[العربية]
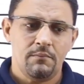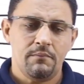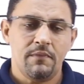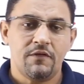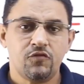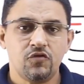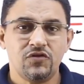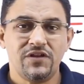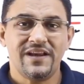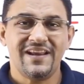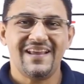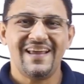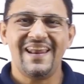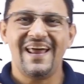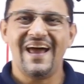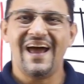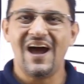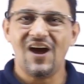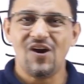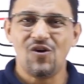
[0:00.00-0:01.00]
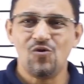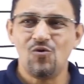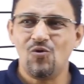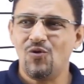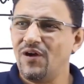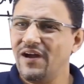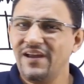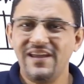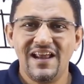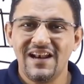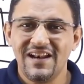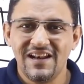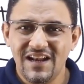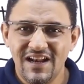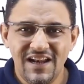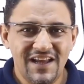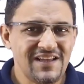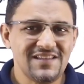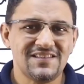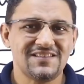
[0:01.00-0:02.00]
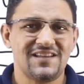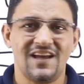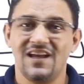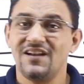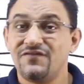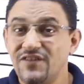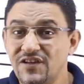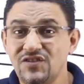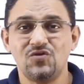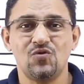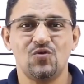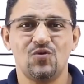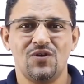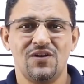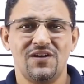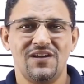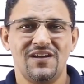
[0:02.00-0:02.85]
المفروض يا رجاله اخره هي الحصه الفيديو